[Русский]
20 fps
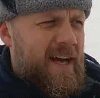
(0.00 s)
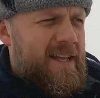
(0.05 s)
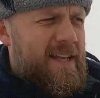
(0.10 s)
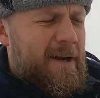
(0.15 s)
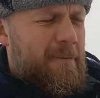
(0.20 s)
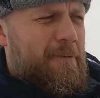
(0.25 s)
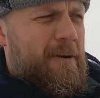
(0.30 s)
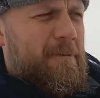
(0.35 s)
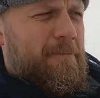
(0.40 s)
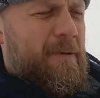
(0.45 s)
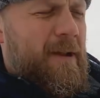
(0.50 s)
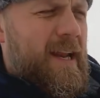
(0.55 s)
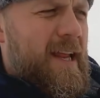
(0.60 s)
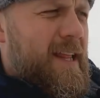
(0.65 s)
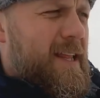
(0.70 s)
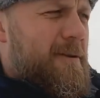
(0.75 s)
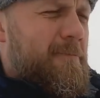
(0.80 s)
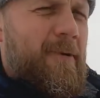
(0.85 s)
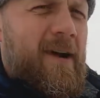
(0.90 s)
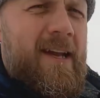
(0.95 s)
Хотя при
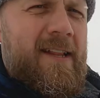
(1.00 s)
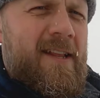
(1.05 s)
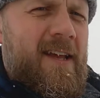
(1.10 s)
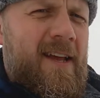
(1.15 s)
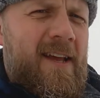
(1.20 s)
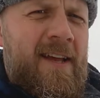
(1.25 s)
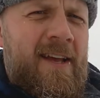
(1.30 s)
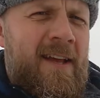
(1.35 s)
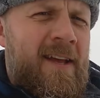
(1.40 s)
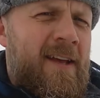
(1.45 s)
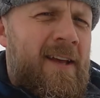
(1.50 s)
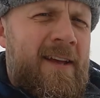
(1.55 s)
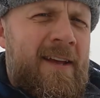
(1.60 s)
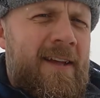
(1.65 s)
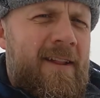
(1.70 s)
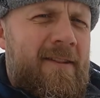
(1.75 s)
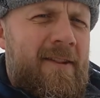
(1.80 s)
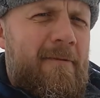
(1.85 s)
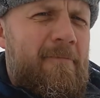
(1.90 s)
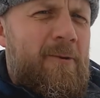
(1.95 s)
пилении майны
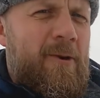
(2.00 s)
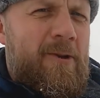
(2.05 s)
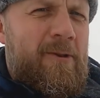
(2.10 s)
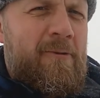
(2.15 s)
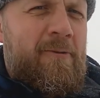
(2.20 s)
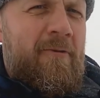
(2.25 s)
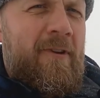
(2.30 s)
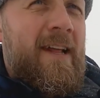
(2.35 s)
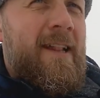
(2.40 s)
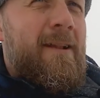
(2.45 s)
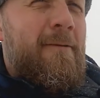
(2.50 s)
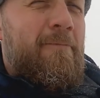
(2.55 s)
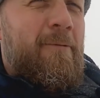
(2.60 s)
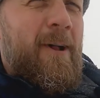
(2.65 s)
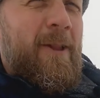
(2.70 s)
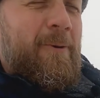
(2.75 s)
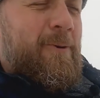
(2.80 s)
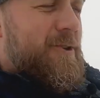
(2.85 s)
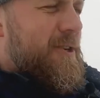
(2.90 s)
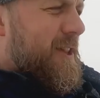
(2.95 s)
замерзнуть вряд ли
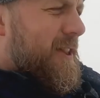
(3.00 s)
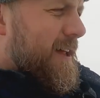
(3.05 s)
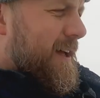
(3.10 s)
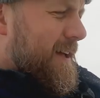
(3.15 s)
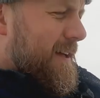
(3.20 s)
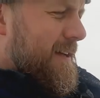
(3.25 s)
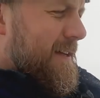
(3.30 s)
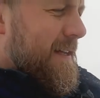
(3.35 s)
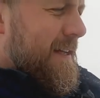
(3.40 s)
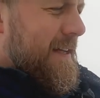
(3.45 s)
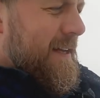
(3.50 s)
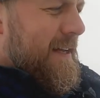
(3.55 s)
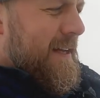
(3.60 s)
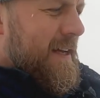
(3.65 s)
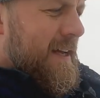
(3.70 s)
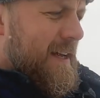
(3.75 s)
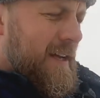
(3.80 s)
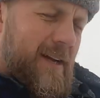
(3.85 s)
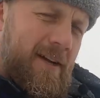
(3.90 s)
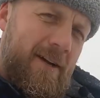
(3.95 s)
получится,
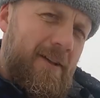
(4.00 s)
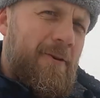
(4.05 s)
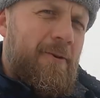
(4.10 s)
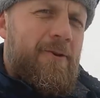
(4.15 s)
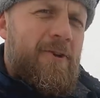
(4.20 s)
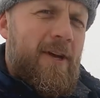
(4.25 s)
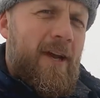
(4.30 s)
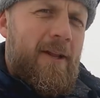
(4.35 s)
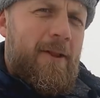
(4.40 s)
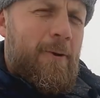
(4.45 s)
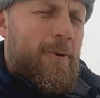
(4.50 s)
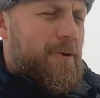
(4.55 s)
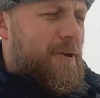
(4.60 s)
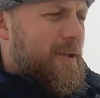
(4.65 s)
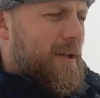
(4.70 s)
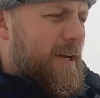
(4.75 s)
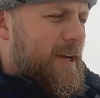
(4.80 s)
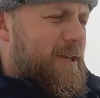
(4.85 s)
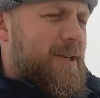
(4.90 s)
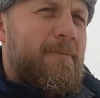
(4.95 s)
но чай
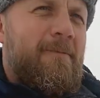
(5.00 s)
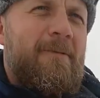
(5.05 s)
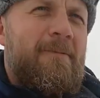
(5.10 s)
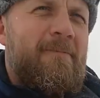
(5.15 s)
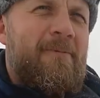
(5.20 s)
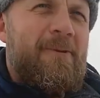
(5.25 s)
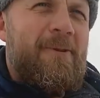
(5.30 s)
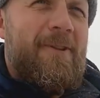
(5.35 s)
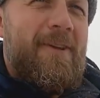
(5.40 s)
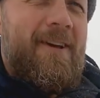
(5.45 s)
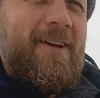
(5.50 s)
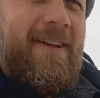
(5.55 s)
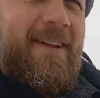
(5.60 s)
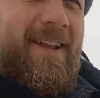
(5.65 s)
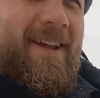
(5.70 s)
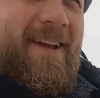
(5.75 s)
точно лишним не будет.